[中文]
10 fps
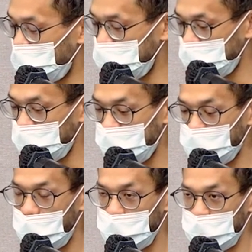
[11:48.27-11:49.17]
面上的
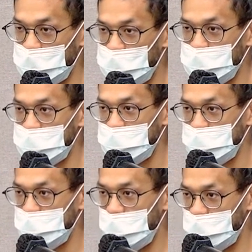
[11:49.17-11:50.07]
View Model，或者
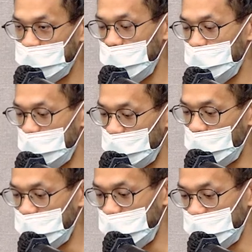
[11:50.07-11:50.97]
是 HTTP
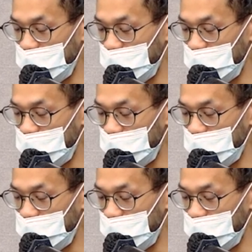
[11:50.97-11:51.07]
Request 跟